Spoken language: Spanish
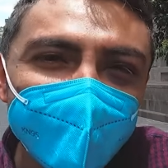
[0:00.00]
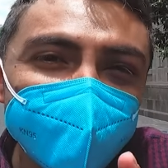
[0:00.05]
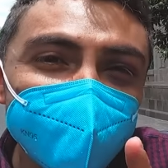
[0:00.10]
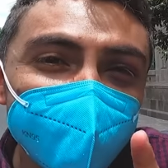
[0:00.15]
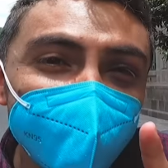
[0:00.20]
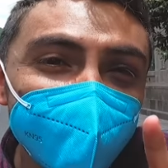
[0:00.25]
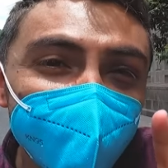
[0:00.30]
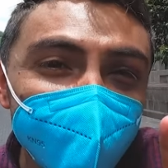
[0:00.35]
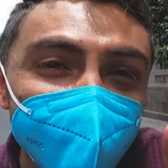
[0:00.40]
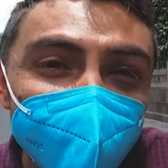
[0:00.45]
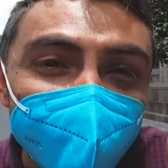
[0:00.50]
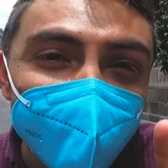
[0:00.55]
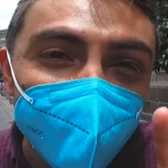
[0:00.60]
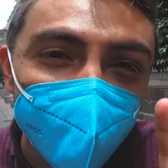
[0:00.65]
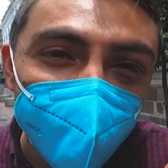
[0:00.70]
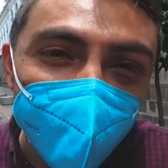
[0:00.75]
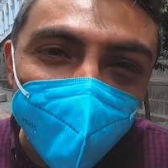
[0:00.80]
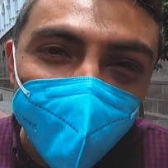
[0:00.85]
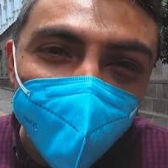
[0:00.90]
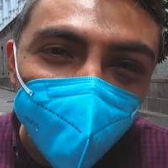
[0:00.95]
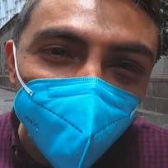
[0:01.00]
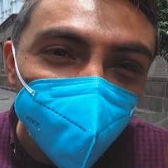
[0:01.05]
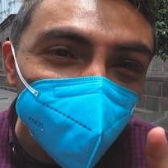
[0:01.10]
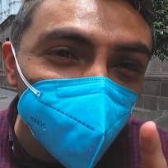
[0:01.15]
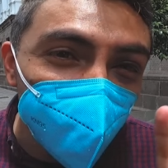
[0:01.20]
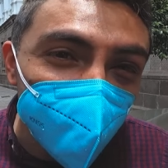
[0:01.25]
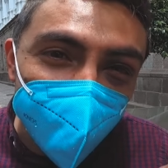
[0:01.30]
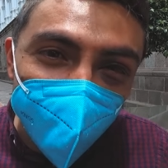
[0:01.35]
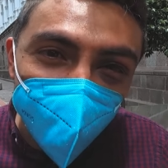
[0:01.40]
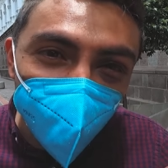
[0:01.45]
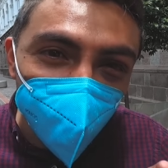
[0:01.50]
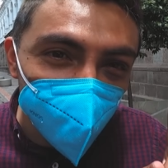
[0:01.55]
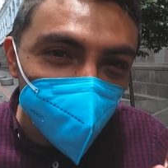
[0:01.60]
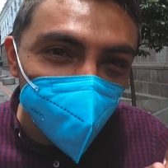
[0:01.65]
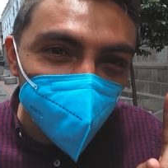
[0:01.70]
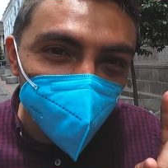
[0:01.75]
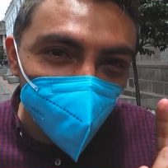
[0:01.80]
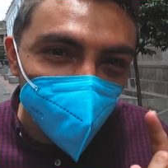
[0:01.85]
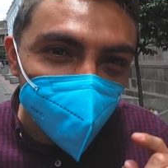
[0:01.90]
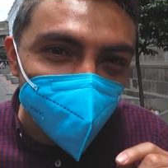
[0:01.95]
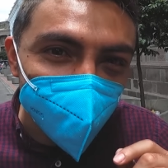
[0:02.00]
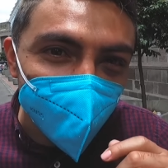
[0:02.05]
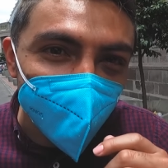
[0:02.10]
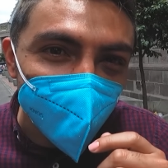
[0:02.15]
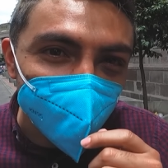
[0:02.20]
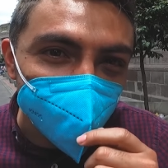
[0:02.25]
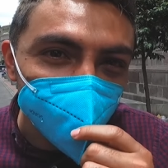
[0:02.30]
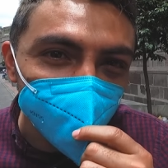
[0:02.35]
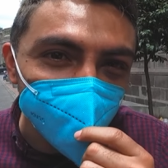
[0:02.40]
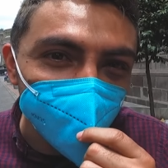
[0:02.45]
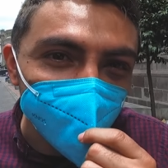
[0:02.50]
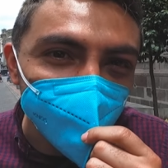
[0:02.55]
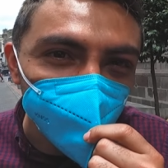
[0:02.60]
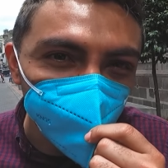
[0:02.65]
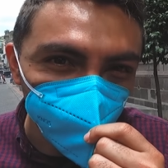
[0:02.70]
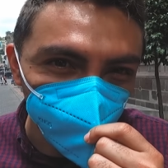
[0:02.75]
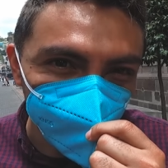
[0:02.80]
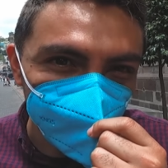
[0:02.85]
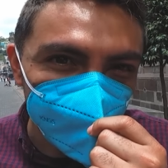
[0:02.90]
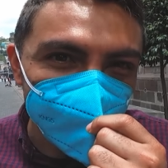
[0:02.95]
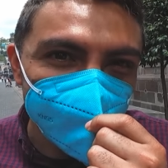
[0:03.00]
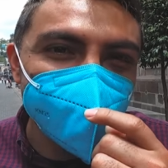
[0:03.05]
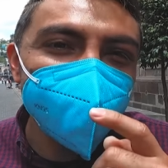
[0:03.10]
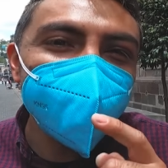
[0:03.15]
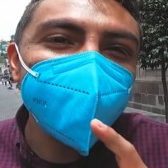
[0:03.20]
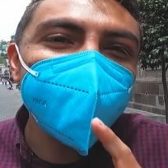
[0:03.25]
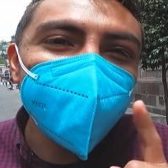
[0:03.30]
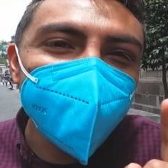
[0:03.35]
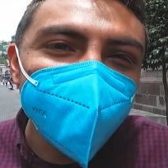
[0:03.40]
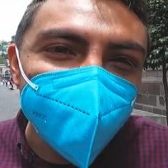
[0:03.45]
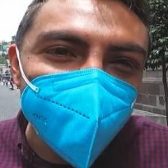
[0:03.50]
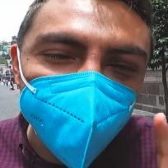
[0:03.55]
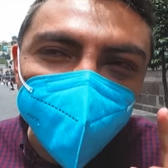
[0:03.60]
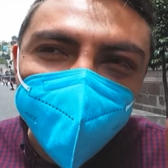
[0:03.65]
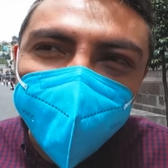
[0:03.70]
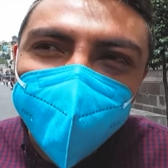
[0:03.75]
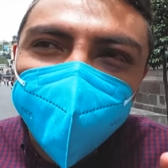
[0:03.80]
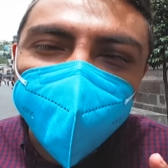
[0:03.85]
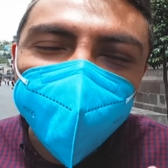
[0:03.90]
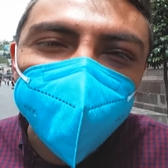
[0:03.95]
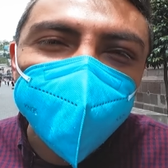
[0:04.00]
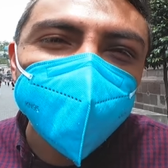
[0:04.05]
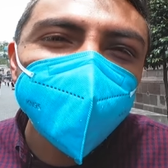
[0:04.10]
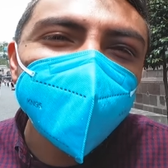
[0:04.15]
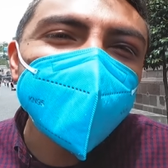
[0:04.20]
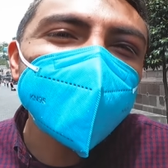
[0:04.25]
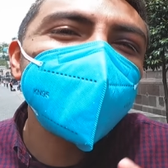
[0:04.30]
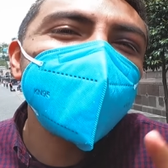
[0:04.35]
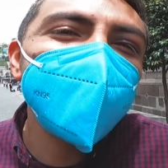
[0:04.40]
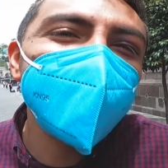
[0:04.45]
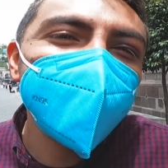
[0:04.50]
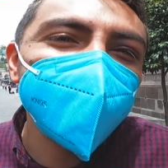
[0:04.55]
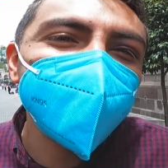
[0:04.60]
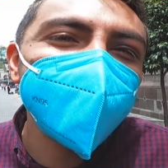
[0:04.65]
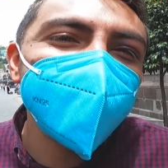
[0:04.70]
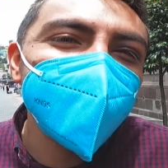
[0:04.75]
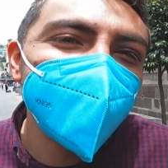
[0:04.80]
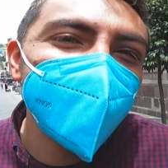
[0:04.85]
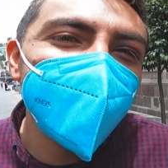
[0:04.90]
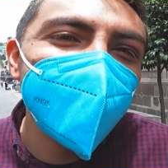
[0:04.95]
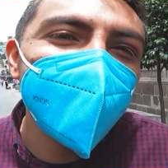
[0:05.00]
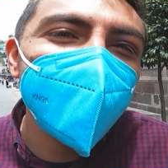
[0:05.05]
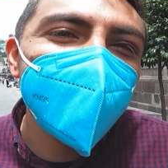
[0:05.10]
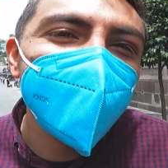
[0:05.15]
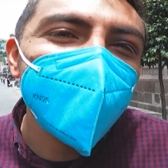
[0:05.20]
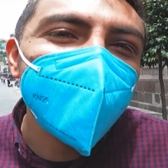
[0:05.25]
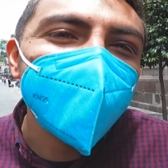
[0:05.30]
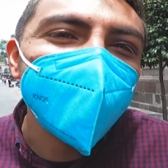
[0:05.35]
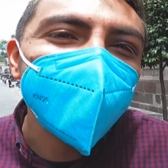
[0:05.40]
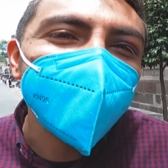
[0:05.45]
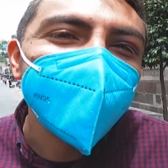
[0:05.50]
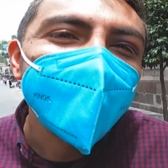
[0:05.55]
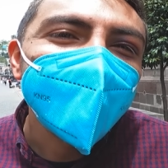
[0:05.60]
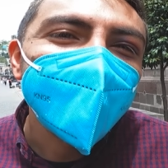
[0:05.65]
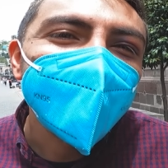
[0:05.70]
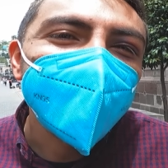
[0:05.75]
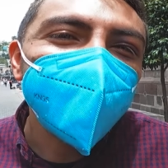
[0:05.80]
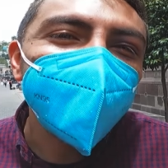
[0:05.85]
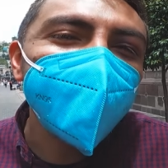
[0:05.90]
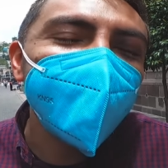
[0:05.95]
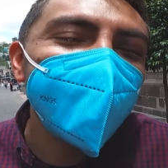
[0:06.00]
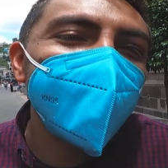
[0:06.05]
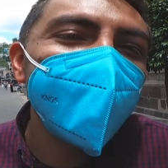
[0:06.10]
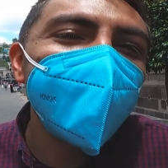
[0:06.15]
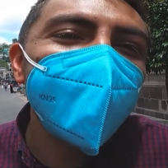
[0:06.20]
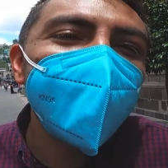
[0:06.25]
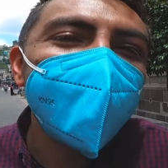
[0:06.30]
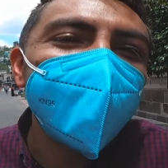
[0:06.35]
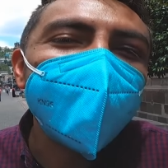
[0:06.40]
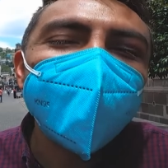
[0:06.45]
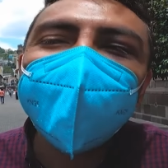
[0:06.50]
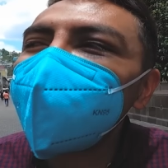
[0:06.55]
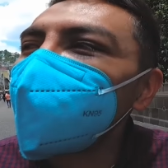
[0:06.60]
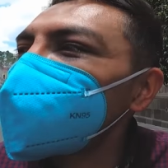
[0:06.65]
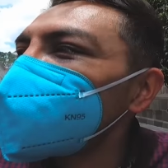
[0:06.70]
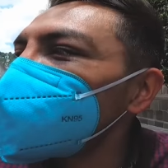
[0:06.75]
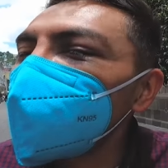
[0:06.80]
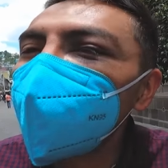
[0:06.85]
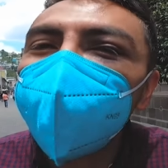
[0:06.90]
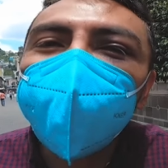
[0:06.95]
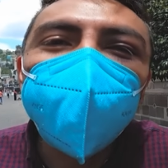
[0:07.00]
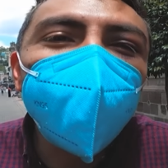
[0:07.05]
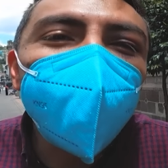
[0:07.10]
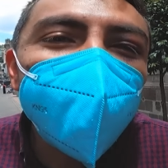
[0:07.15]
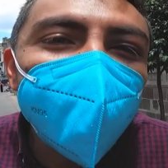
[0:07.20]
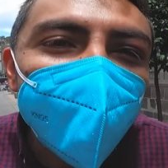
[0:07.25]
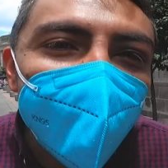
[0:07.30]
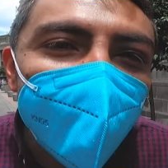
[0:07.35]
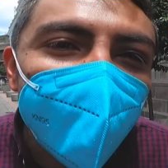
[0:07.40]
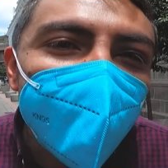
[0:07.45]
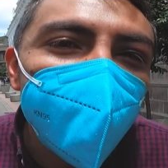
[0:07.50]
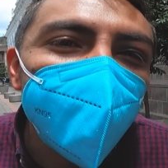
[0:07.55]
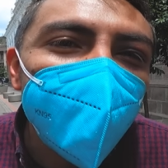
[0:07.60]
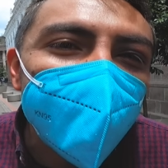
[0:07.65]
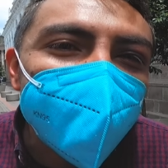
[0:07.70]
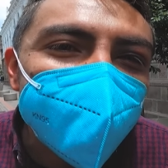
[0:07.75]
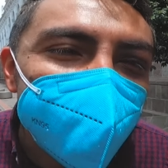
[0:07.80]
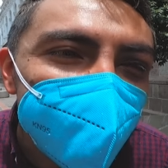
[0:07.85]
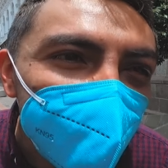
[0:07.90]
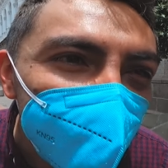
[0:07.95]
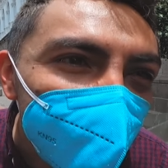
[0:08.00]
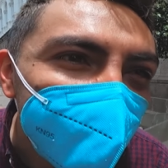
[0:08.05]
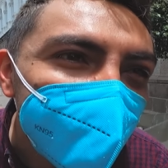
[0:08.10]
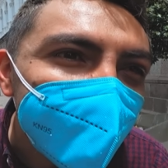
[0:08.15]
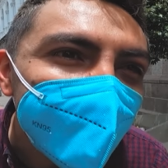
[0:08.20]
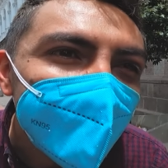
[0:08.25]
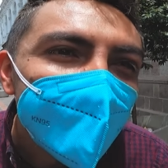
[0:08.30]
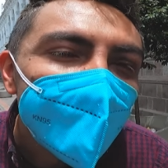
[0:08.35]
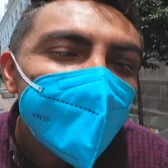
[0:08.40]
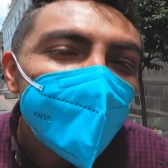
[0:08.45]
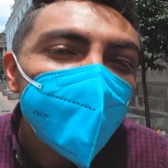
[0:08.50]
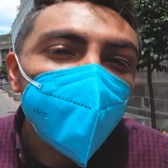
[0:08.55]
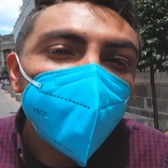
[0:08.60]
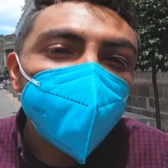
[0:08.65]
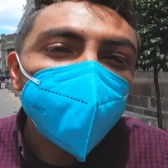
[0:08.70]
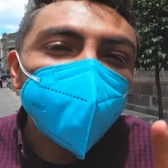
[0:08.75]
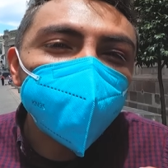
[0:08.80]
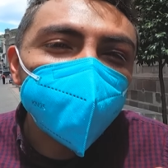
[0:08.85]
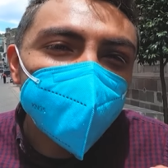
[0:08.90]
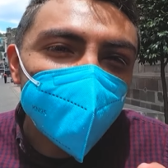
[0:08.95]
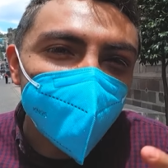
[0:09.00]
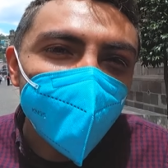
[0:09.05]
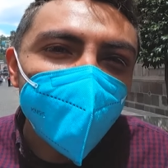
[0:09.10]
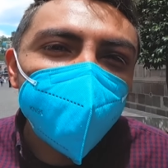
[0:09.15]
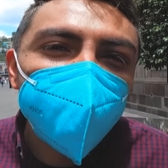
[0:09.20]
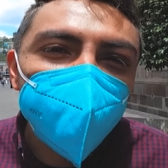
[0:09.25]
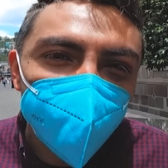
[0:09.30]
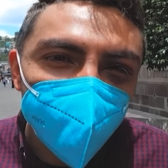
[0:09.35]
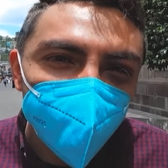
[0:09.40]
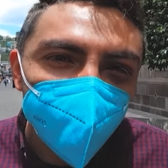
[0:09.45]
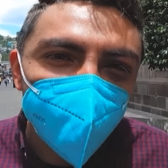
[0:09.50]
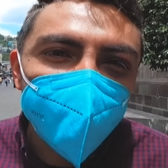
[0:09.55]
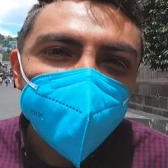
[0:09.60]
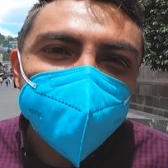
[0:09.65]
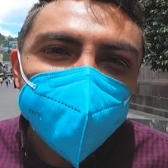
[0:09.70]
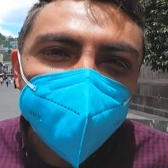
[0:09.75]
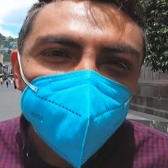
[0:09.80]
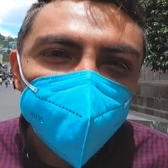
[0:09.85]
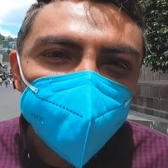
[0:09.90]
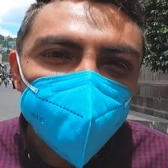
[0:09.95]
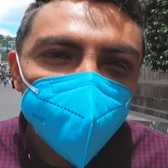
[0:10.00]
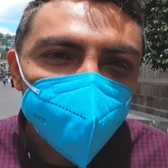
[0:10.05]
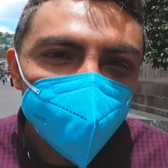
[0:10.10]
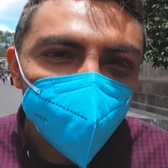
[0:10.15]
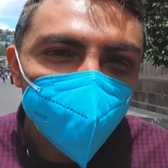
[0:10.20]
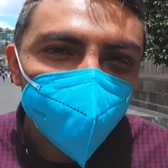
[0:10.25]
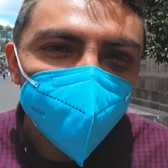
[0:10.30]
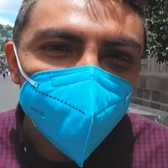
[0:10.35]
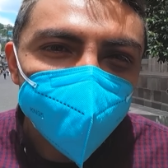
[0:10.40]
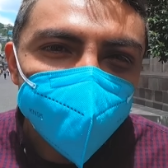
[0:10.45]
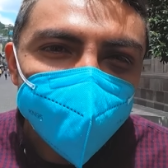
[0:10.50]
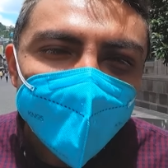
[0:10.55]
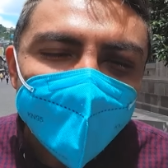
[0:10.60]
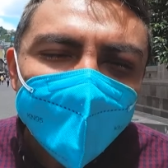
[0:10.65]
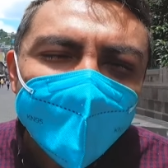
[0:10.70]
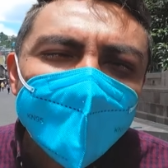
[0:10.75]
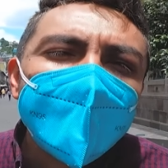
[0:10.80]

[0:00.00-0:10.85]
Seguir y amar a Dios no es aburrido por si acaso, ¿no? Seguir y amar a Dios más bien te da toda la, locura, la pasión por tu trabajo como lo hacemos nosotros.